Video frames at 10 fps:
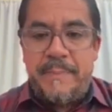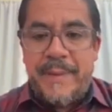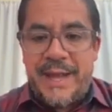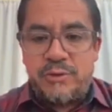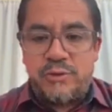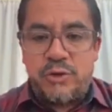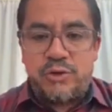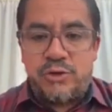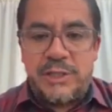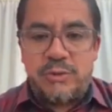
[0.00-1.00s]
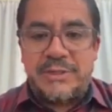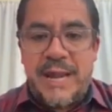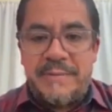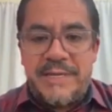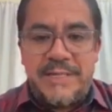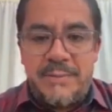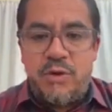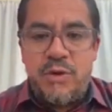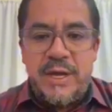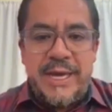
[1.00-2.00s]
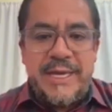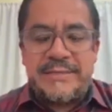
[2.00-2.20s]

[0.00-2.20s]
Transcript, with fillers: y para nosotros eso es gravísimo,